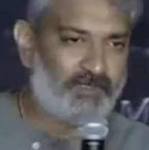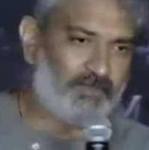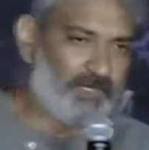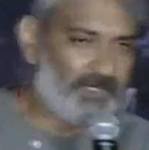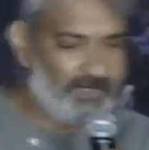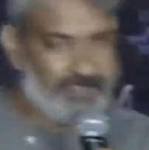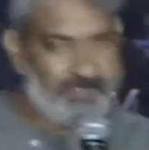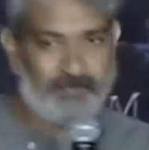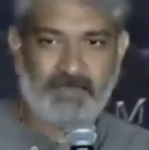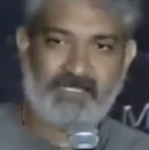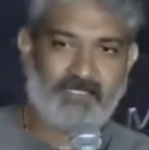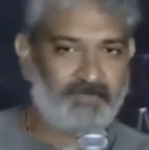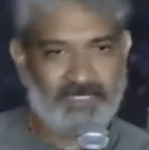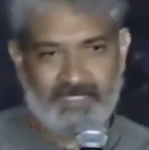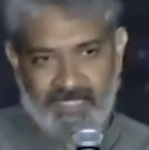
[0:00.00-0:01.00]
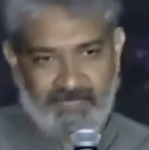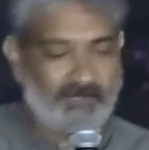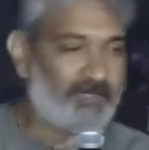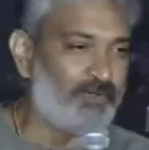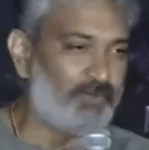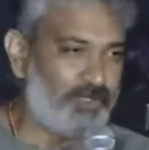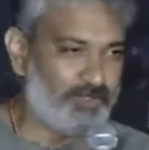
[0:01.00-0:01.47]
టుమారో ఇంకా ప్రశ్న మిగతా
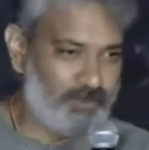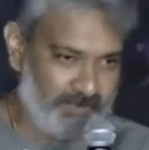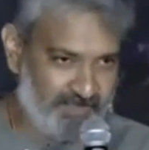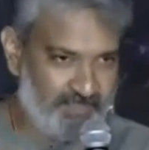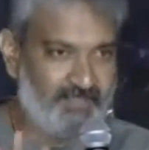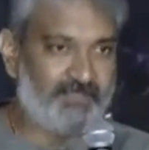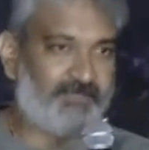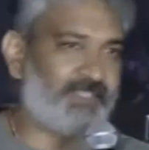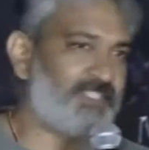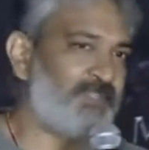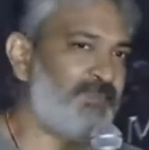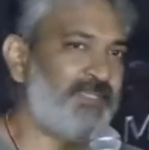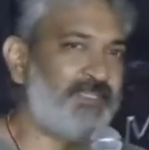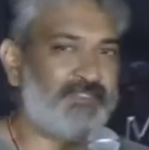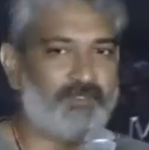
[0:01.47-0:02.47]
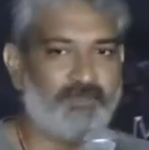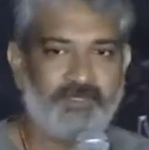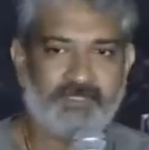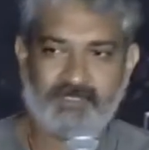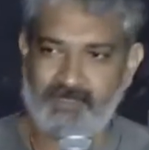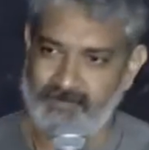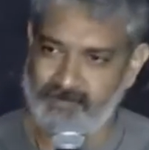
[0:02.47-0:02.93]
ఎవరికి కూడా చూపించలేదు ఫస్ట్ మీకే
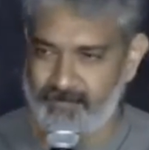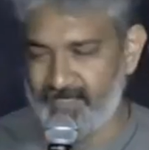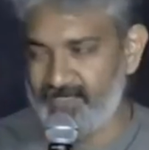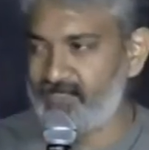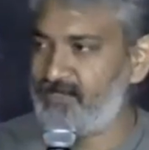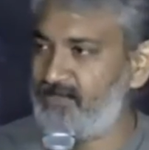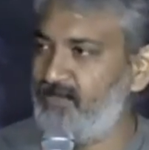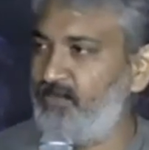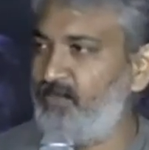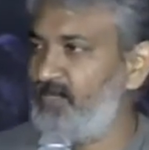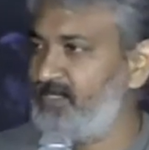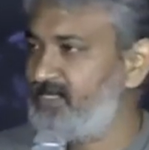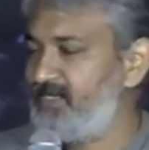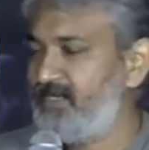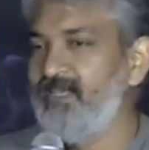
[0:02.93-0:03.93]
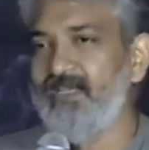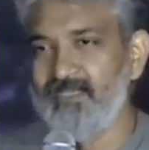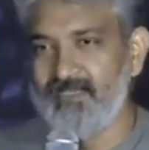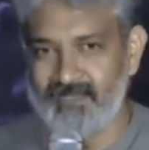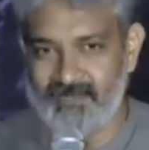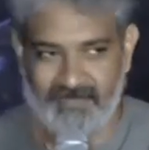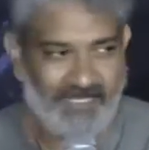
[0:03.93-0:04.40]
చూపిస్తున్నాం ప్లీజ్ వాచ్ ఇట్
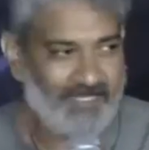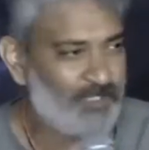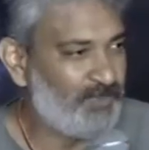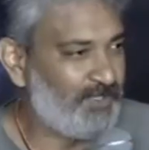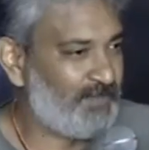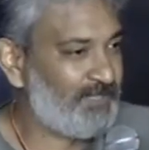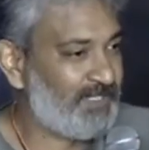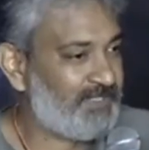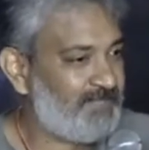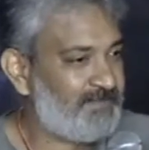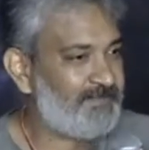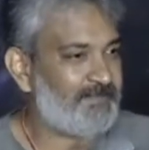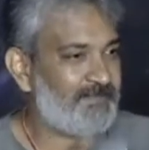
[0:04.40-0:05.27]
థ్యాంక్ యూ వెరీ మచ్